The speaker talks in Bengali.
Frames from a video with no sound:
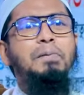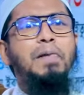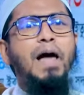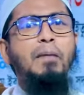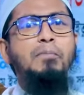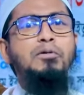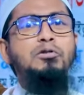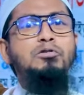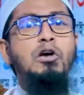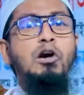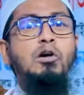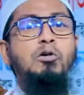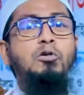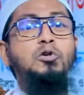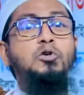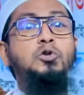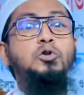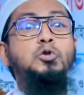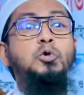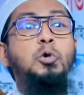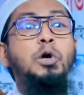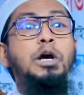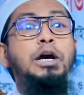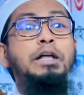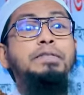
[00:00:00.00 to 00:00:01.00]
আমি তো এখন
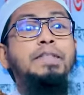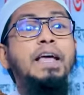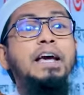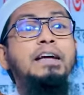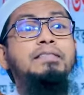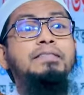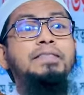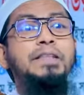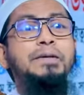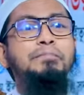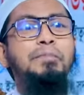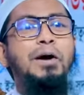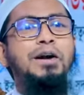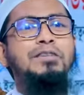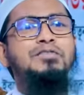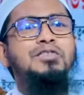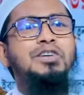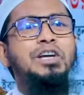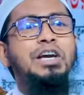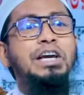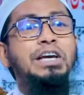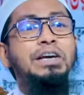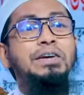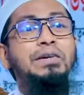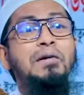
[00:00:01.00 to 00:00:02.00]
চোখে দেখতে
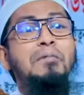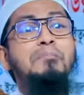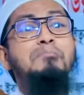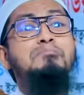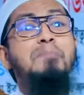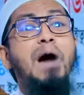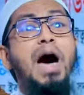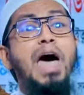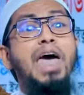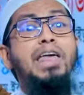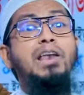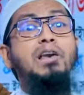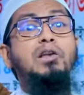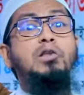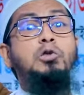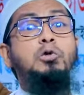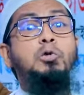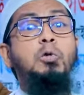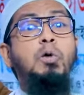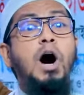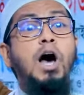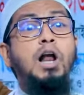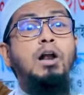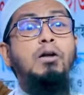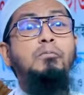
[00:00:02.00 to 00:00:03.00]
পাচ্ছি মায়ের
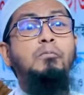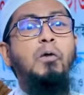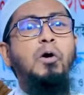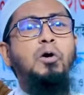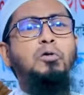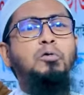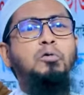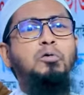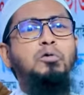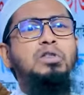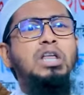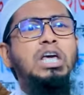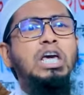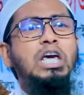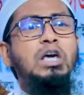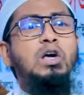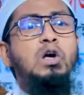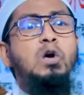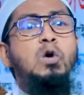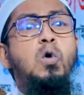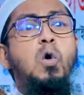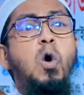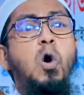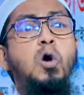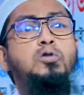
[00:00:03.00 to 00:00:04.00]
দোয়ার বরকতে
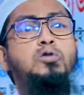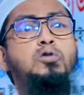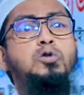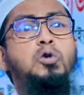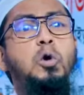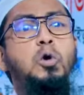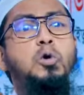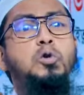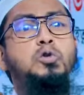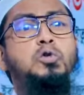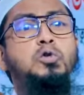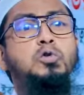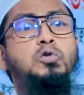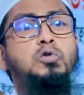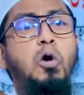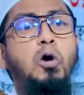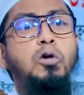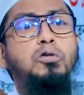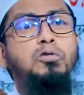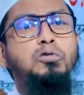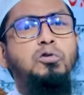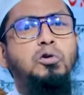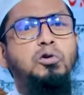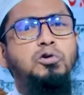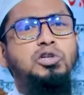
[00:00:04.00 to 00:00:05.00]
অন্ধ
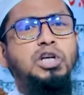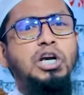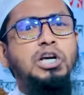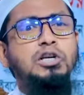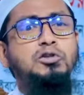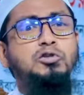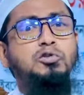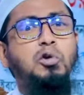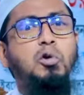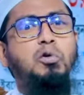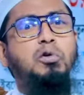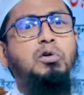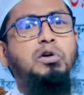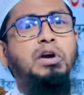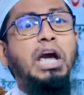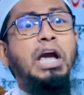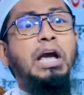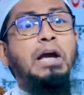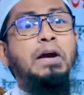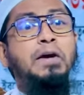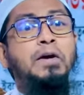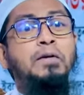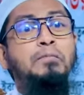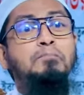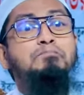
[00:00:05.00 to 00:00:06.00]
অন্ধ সেই চোখকে
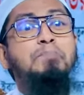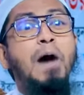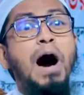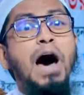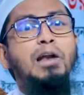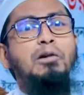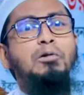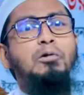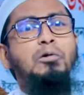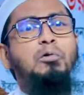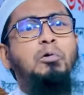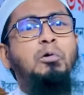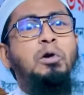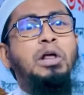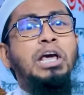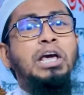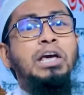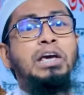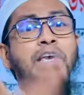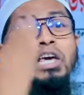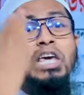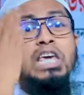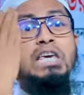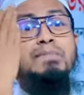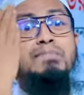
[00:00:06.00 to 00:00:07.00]
ভালো করে
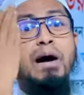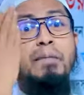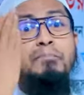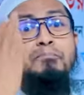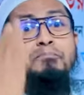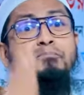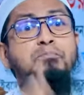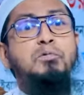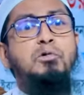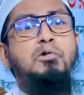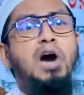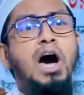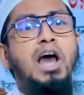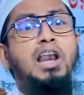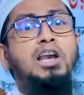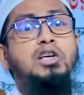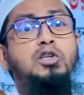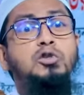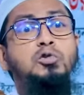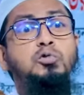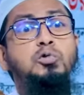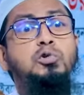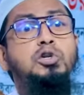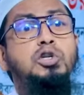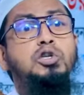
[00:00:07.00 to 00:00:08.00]
ইমাম বুখারি
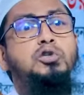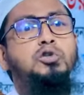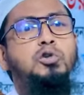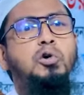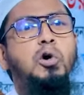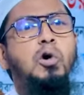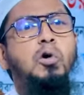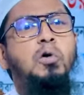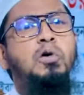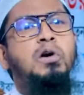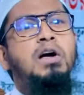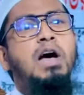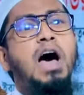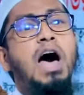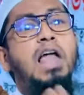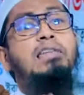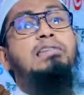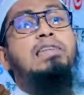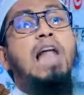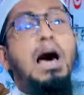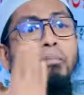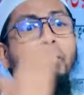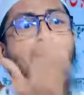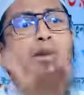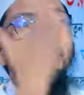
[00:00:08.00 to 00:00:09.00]
দুটি চোখ
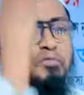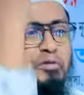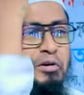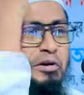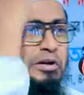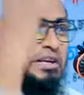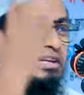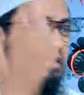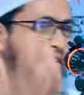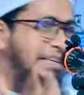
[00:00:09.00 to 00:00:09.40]
আল্লাহ আবার ফিরিয়ে